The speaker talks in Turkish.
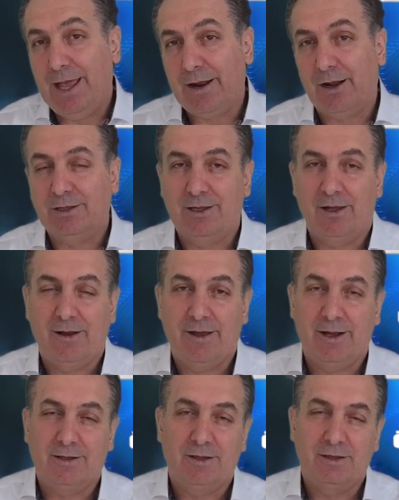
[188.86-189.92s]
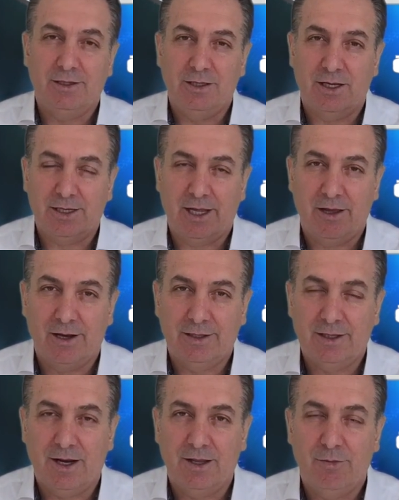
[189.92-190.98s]
her an diğer diğer
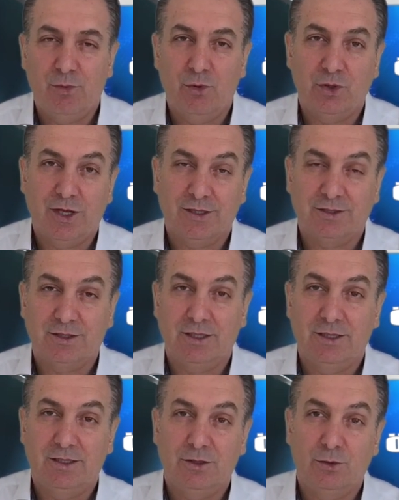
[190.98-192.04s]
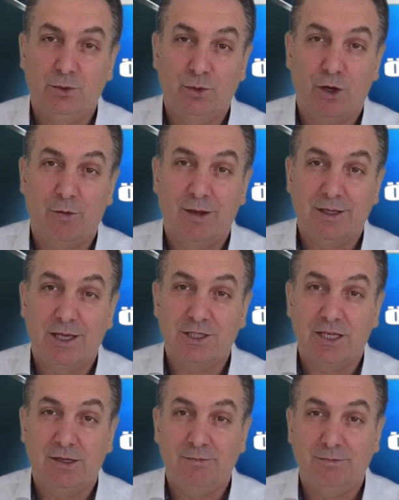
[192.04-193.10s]
eyaletler de bu yasağı uygulamaya
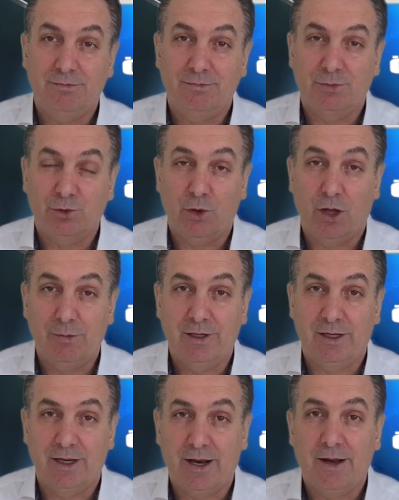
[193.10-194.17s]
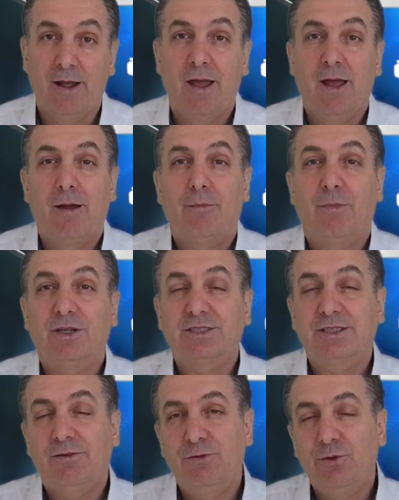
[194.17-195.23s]
geçe koyabilirler
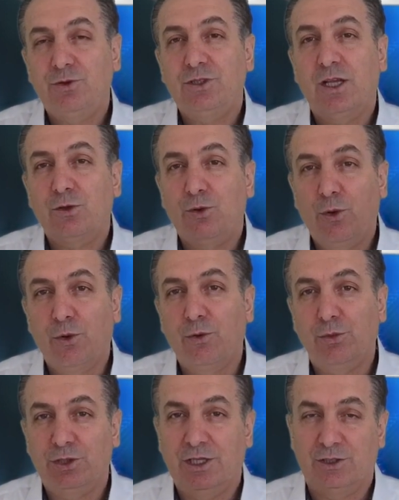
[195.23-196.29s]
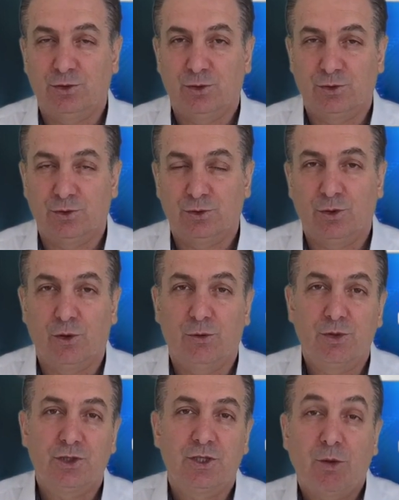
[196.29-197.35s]
maske virüsten korur mu diye sorusu sorulmuş.